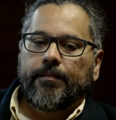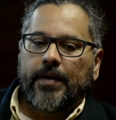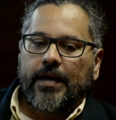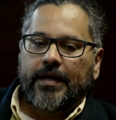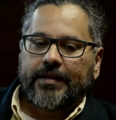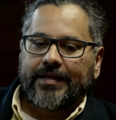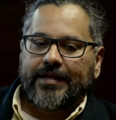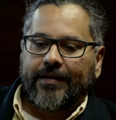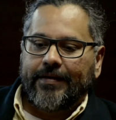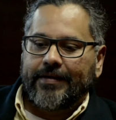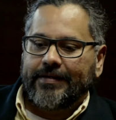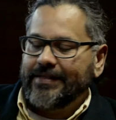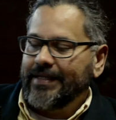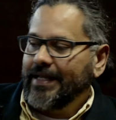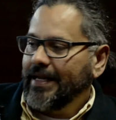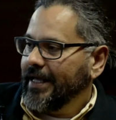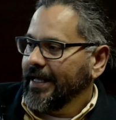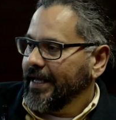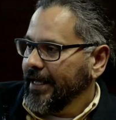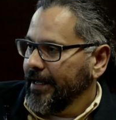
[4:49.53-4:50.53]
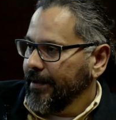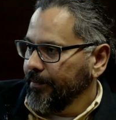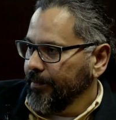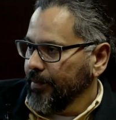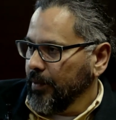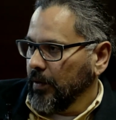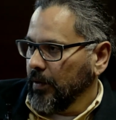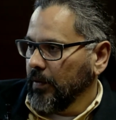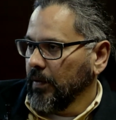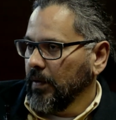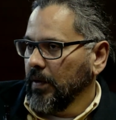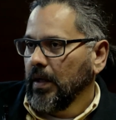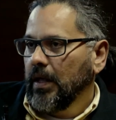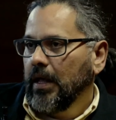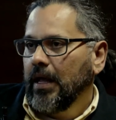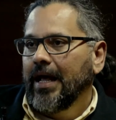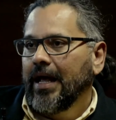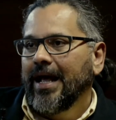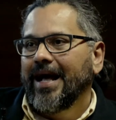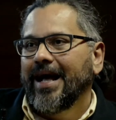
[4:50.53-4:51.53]
a través del ejemplo
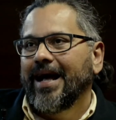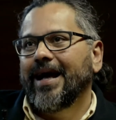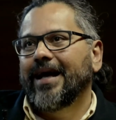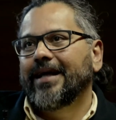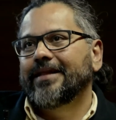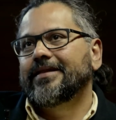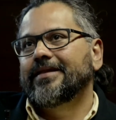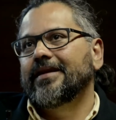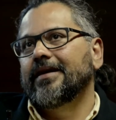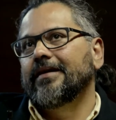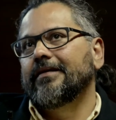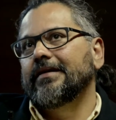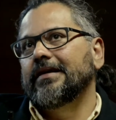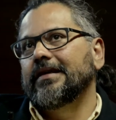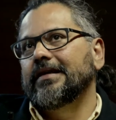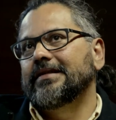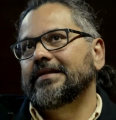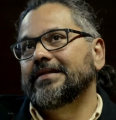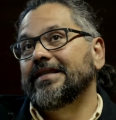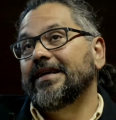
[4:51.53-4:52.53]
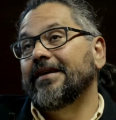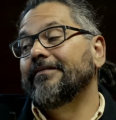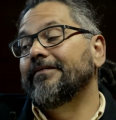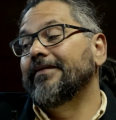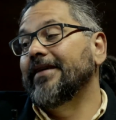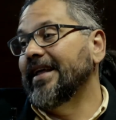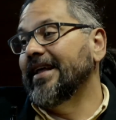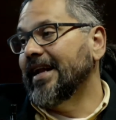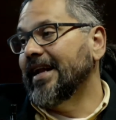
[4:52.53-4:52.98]
a través de ver